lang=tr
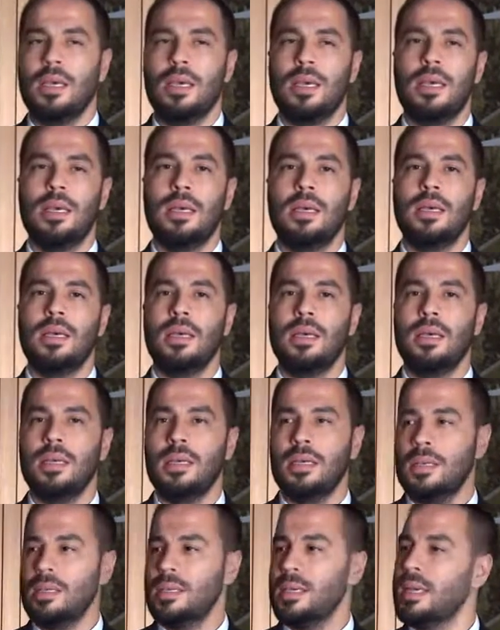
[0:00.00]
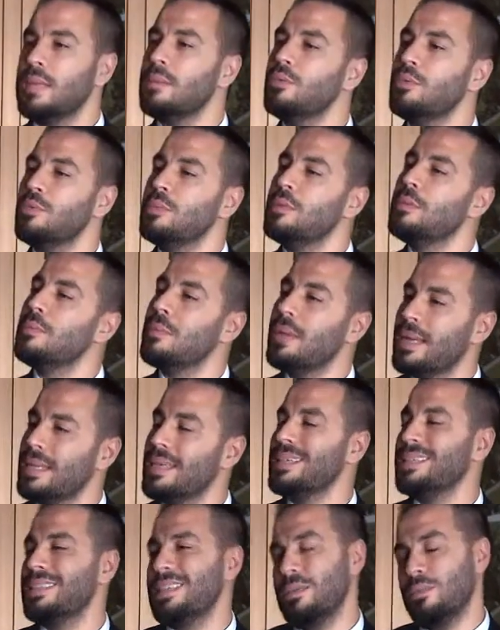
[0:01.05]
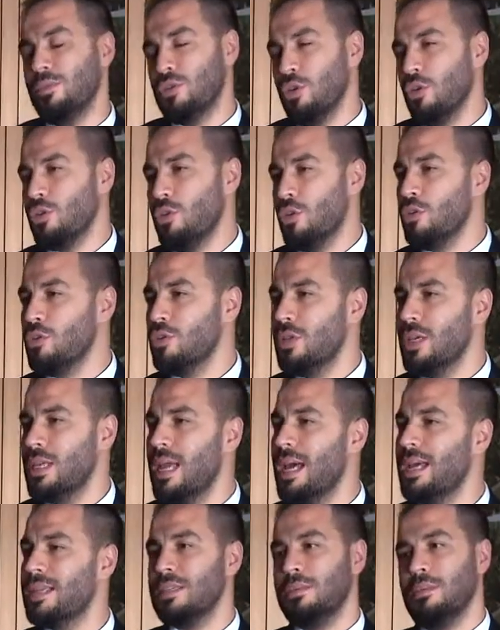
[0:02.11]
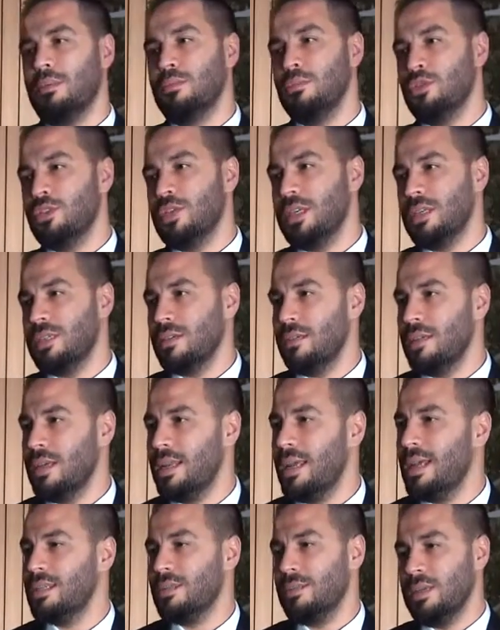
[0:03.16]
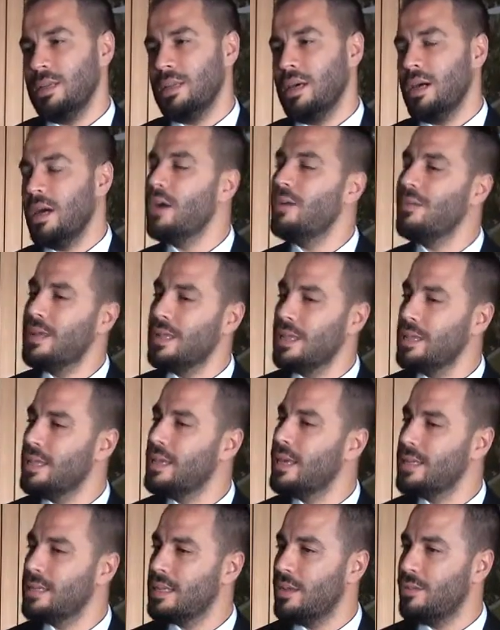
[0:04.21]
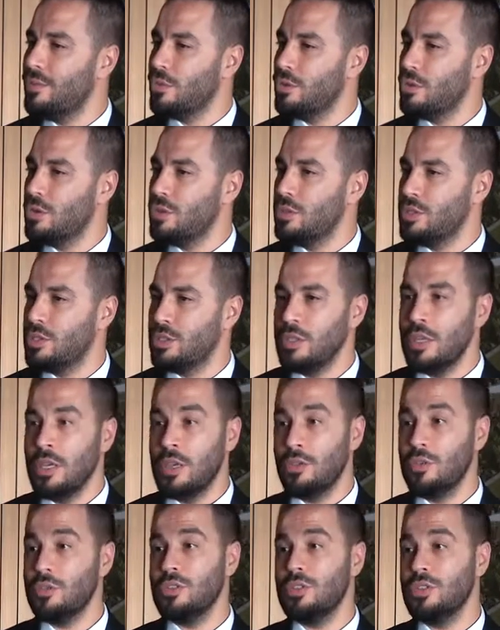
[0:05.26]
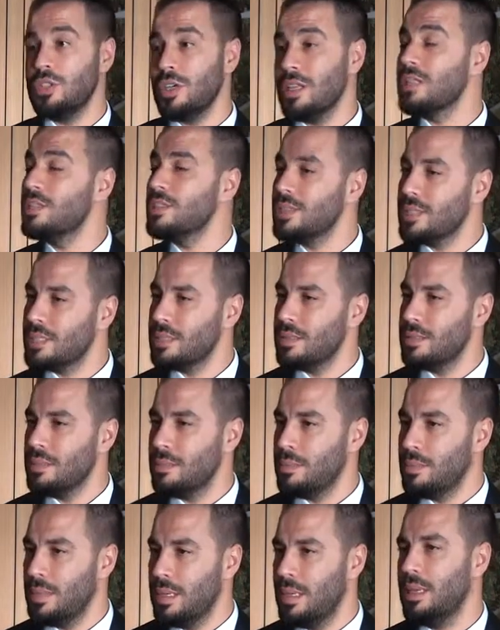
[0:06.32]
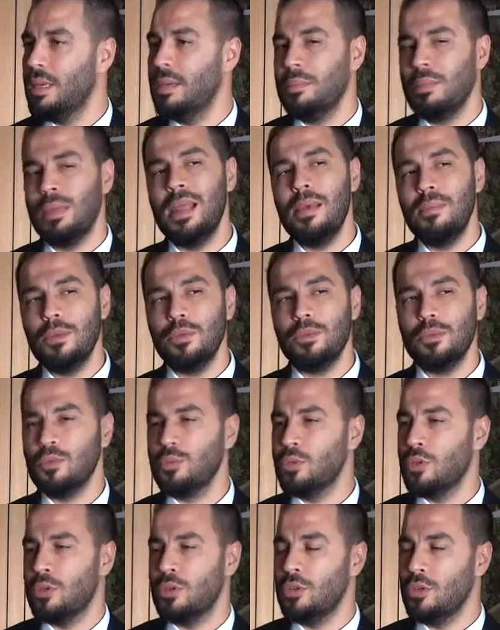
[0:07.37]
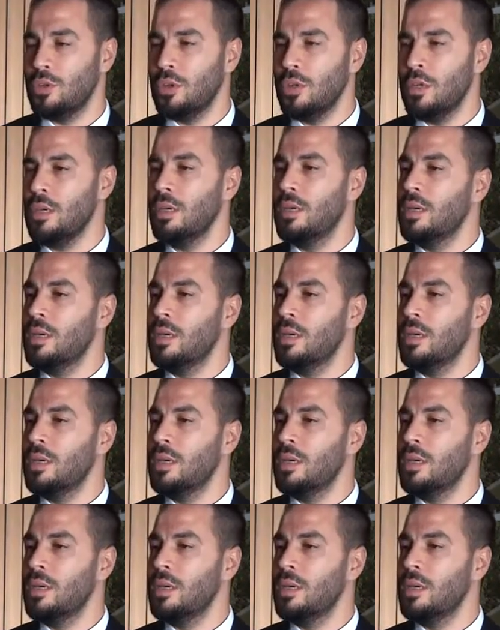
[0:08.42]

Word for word: Ee, yani bu bir merkezi gibi çok yoğun değil. Her zaman müşterisi var. Her zaman e, havaalanı etrafında olduğu için yurt dışı alıcısı e, bile mümkün görünüyor.